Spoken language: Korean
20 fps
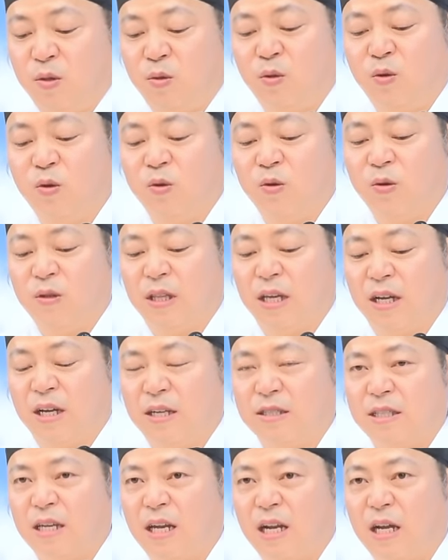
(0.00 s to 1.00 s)
또
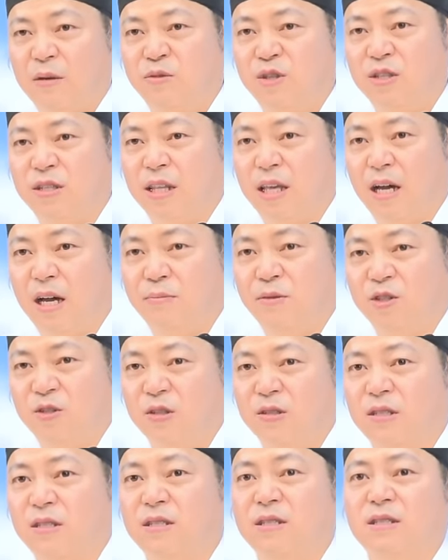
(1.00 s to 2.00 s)
내가 사람을
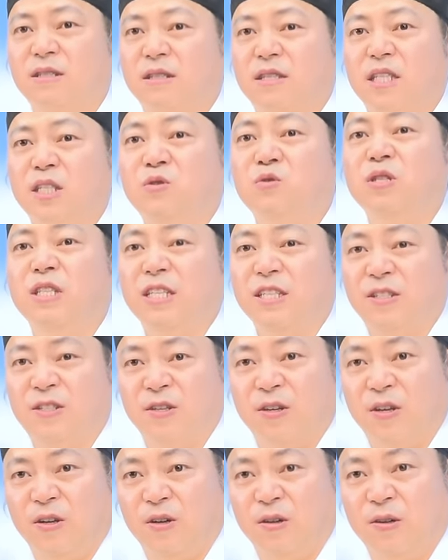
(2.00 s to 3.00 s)
대하면서 쓰는 기운이
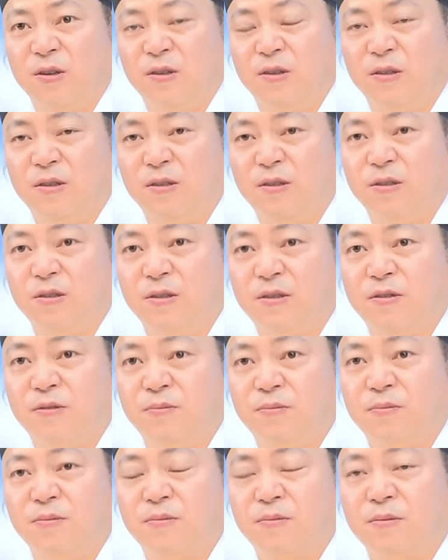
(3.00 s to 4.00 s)
있어요.
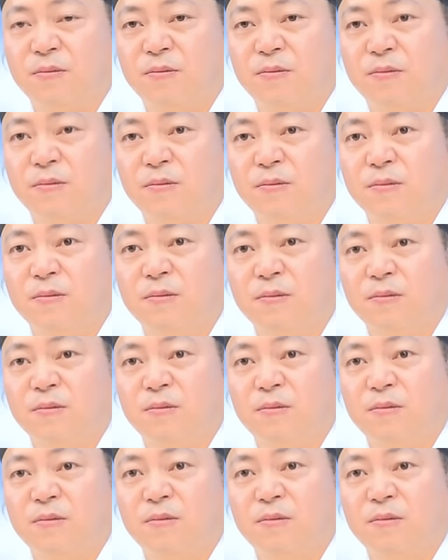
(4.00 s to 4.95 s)
응?